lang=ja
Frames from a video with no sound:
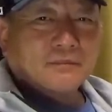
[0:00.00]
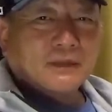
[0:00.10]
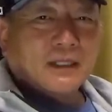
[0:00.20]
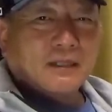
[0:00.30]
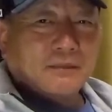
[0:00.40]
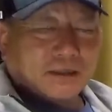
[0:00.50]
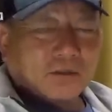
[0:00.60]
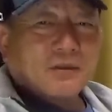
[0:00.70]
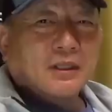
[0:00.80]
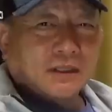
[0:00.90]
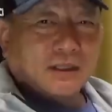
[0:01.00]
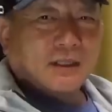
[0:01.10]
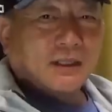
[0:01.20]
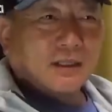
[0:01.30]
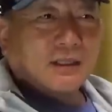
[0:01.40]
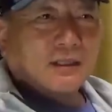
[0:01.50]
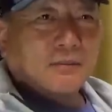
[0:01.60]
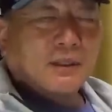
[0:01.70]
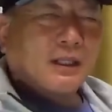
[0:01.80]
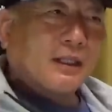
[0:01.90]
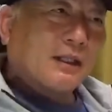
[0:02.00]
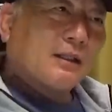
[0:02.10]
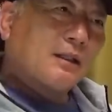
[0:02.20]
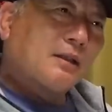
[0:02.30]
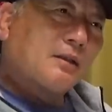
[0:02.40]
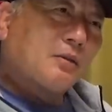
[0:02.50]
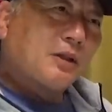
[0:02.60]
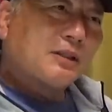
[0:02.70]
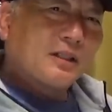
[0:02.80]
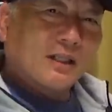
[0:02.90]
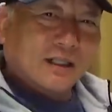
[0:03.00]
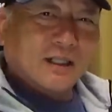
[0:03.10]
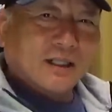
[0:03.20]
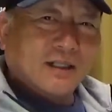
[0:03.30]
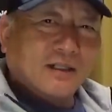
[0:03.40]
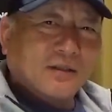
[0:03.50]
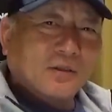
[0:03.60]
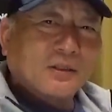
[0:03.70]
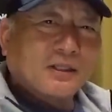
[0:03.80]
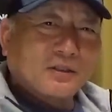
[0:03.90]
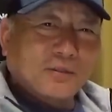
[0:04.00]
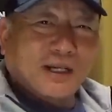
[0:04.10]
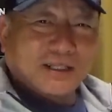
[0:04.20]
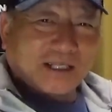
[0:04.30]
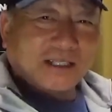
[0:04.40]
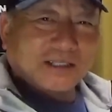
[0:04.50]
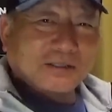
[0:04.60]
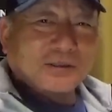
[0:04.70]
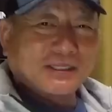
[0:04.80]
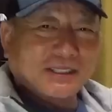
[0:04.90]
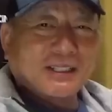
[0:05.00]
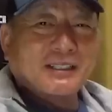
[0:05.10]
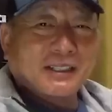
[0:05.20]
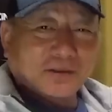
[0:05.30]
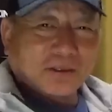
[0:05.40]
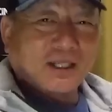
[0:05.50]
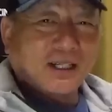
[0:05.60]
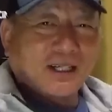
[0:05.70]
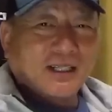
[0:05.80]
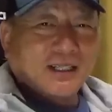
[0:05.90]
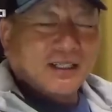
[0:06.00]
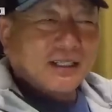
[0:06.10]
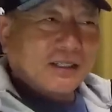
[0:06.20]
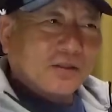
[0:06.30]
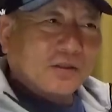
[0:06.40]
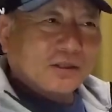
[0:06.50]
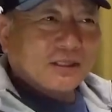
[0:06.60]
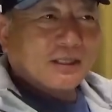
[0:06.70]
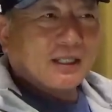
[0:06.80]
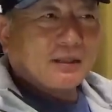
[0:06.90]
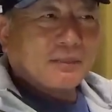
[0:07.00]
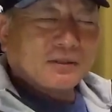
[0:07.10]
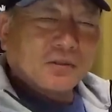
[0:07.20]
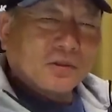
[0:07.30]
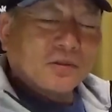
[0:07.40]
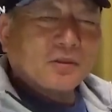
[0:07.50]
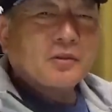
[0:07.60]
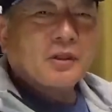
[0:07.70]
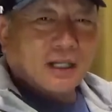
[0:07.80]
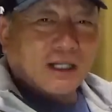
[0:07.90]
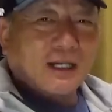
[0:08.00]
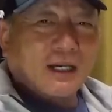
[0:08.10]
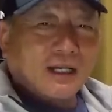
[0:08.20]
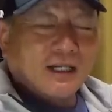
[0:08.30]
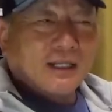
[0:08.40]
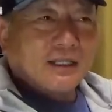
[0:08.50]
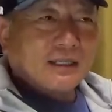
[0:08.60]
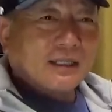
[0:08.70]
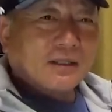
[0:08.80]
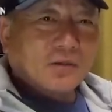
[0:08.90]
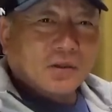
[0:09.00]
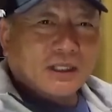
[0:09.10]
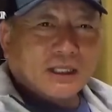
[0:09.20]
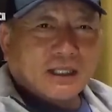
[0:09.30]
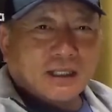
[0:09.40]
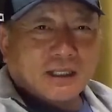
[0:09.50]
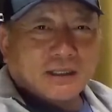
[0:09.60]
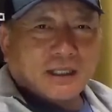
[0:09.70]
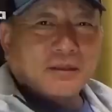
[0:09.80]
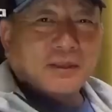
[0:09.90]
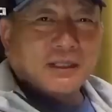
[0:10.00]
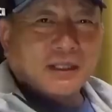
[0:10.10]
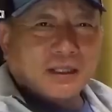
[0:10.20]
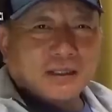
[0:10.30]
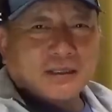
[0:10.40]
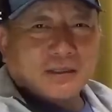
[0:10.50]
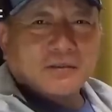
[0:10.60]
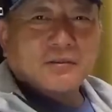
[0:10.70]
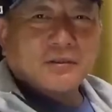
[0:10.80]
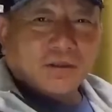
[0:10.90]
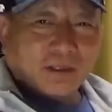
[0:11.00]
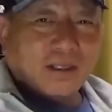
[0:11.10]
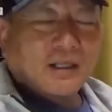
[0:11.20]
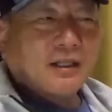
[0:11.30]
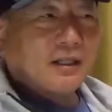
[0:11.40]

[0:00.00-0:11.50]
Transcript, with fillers: じですか、まあ、そうだね、まあ終わってから大谷とも話をしてたりだとか、ね、いろいろしてたから、まあ、そういうことがなんかこうきっかけになればいいかなっていうふうにはね。